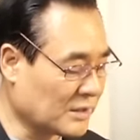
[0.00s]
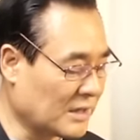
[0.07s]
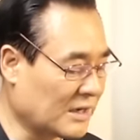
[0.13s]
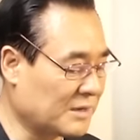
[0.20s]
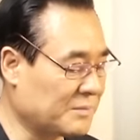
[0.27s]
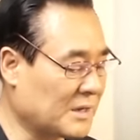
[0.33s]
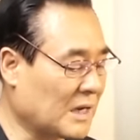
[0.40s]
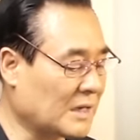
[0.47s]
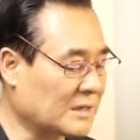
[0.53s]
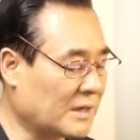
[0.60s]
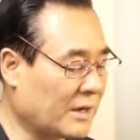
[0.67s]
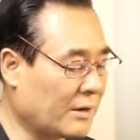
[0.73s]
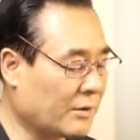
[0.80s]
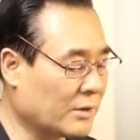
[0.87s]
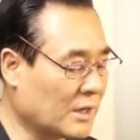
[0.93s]
예레미야
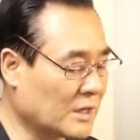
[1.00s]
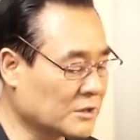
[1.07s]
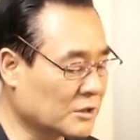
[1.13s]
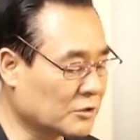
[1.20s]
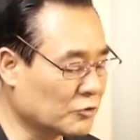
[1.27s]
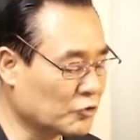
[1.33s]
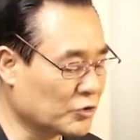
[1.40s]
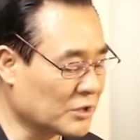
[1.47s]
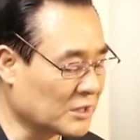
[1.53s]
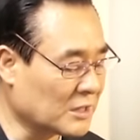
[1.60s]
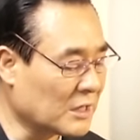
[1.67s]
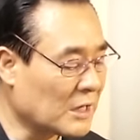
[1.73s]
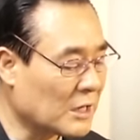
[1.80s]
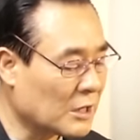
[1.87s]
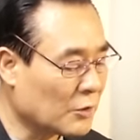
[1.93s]
예언의 성취를